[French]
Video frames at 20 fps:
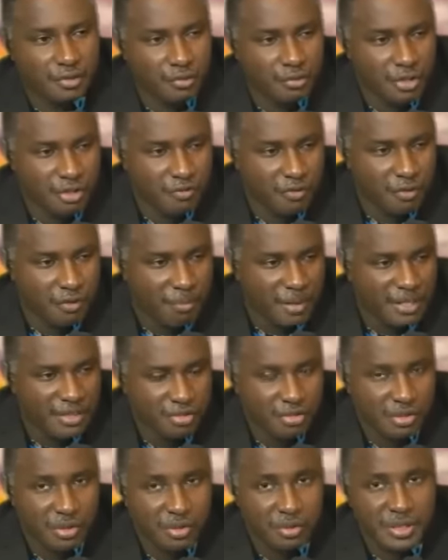ou il ne fait pas les
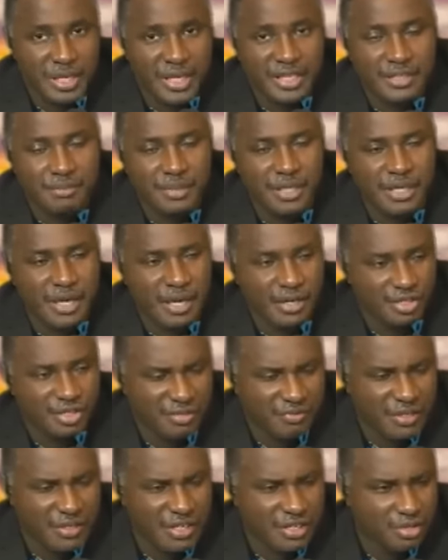choses dans le gaspillage,
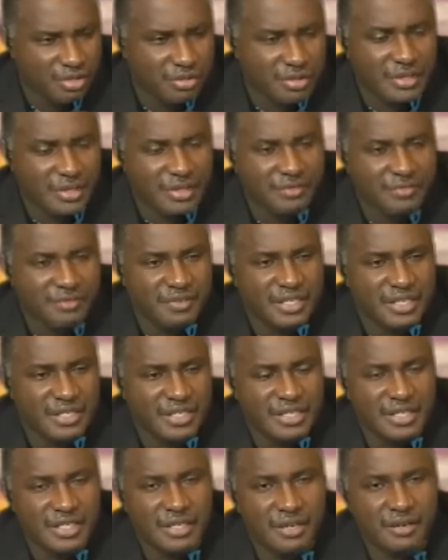il fait les choses dans
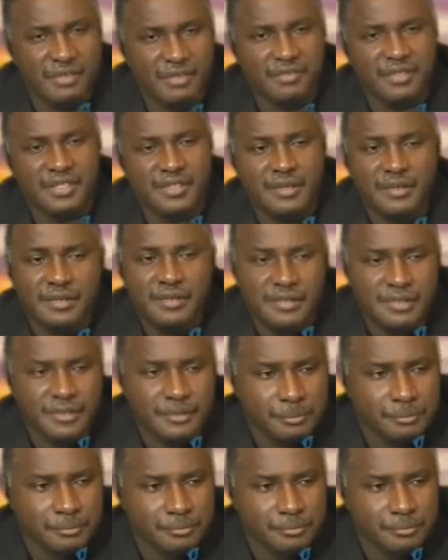l'efficacité, dans l'efficience